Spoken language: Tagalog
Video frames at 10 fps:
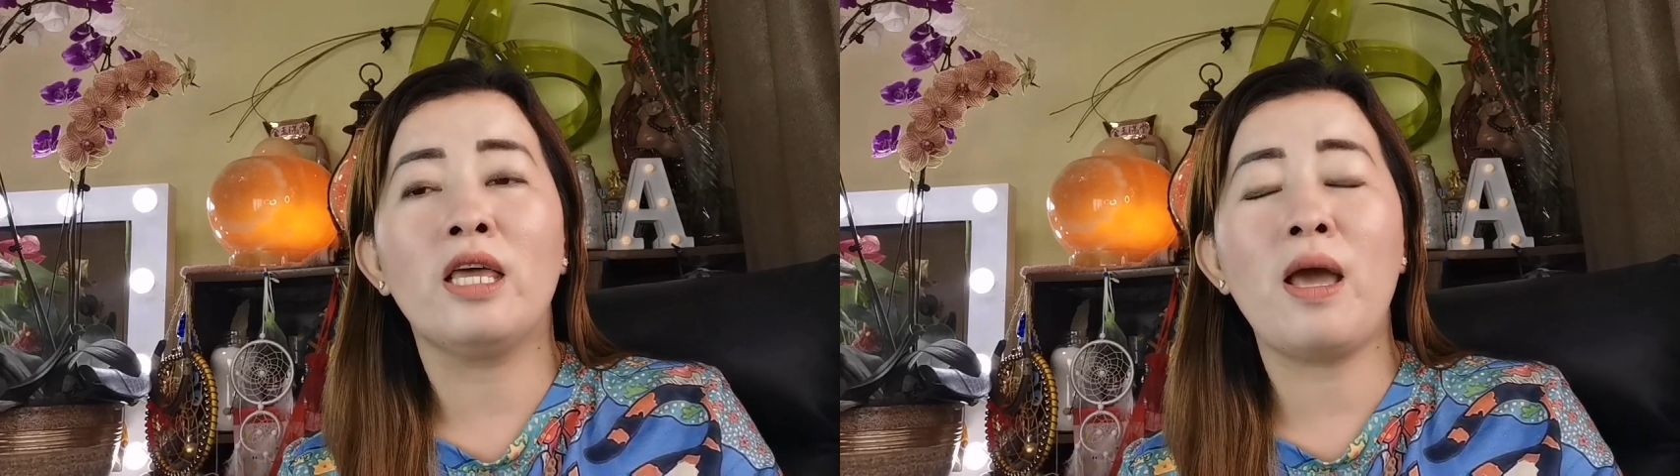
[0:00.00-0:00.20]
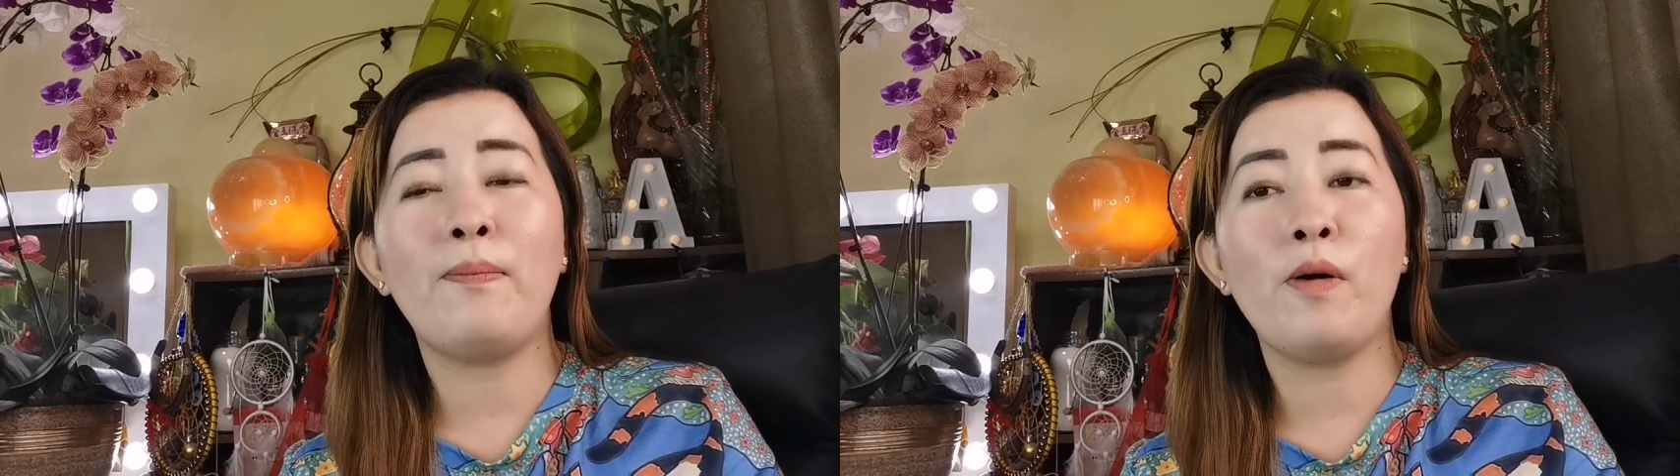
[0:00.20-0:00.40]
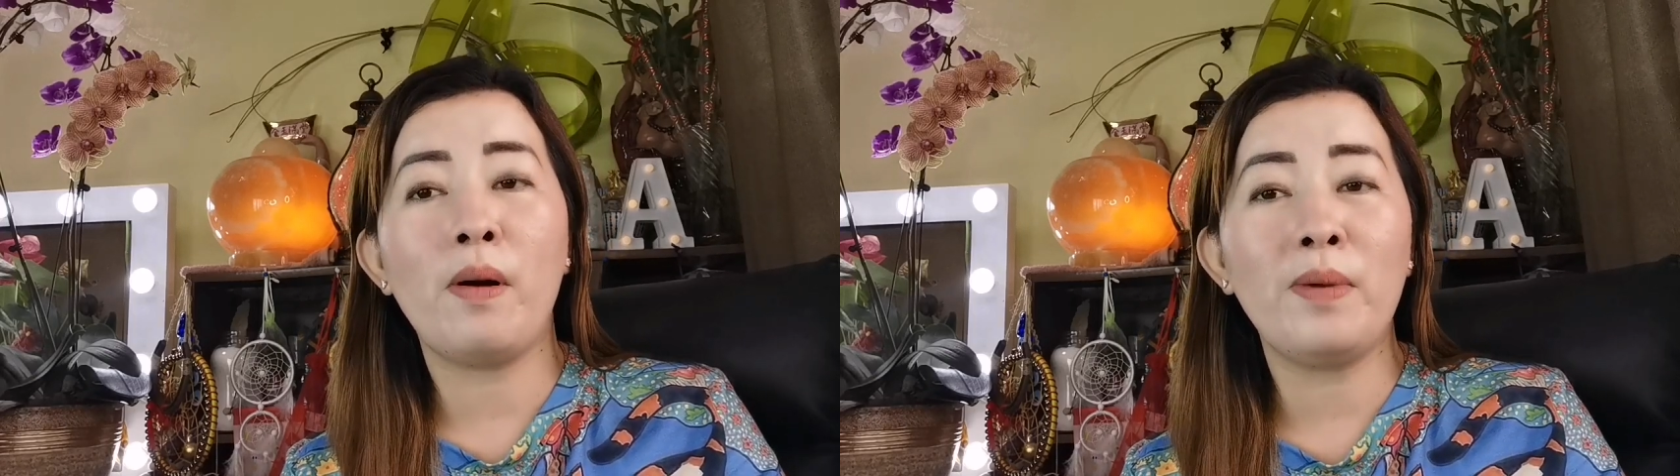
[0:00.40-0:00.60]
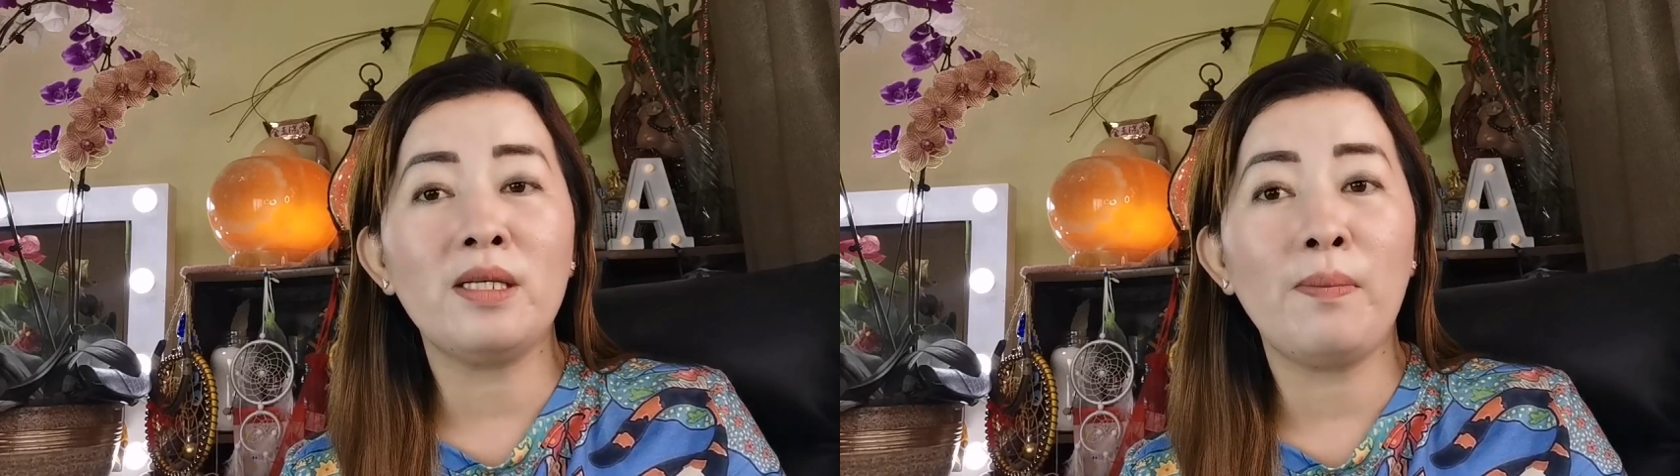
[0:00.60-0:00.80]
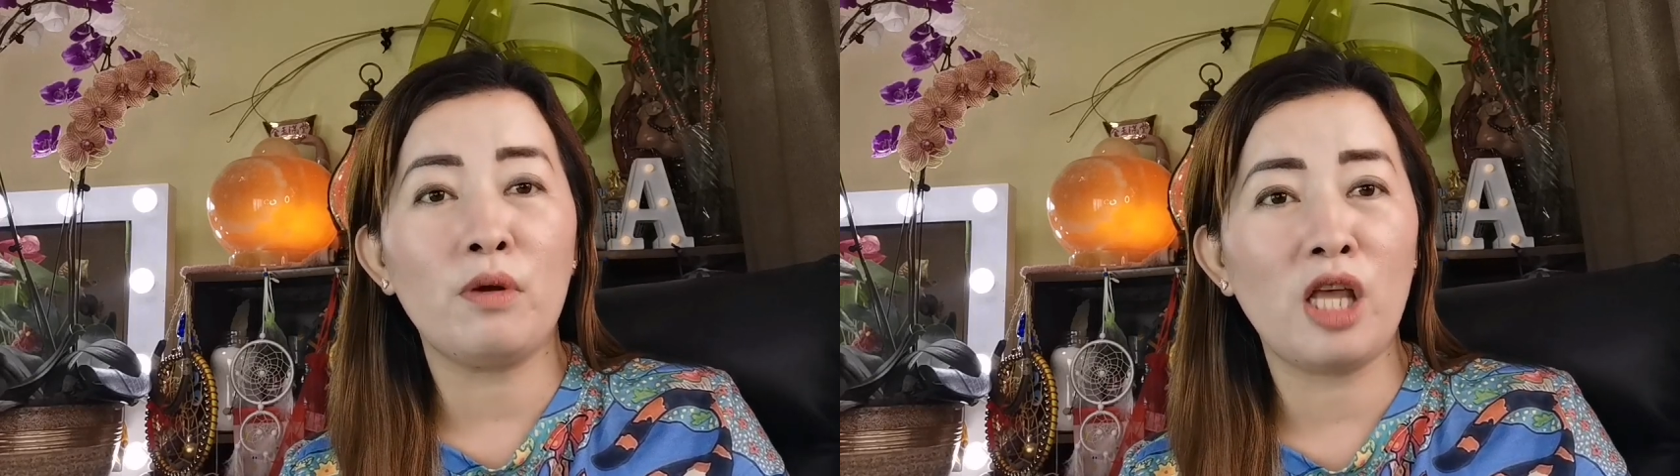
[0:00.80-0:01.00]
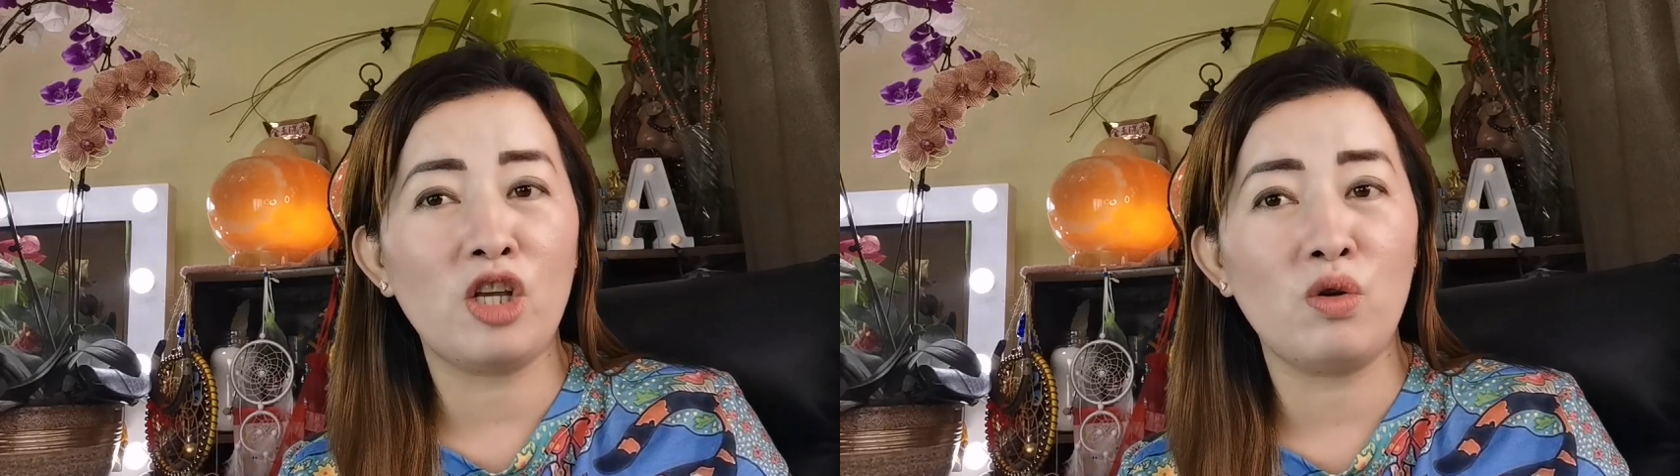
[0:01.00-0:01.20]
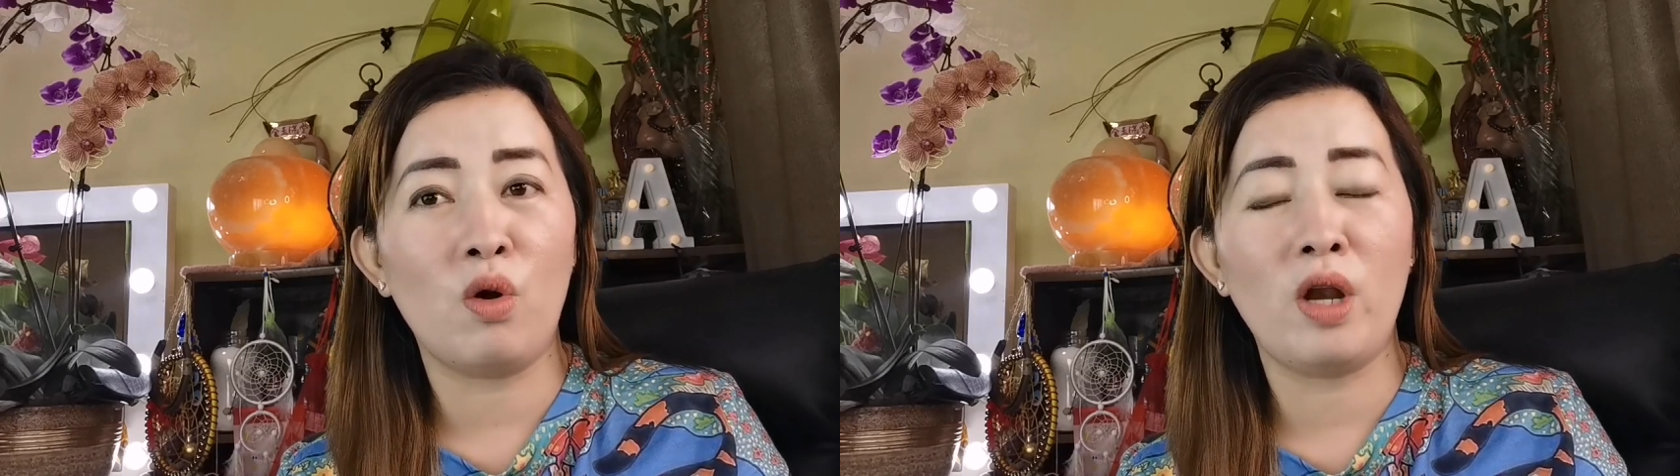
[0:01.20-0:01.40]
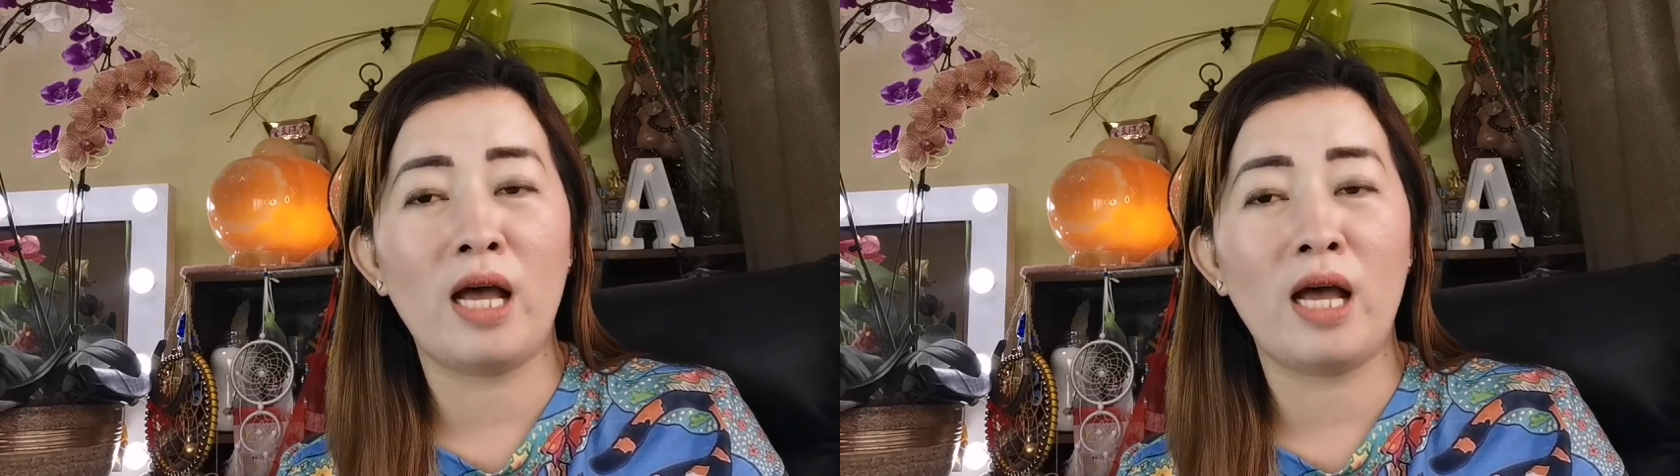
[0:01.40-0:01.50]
Yan po ay mabisang protection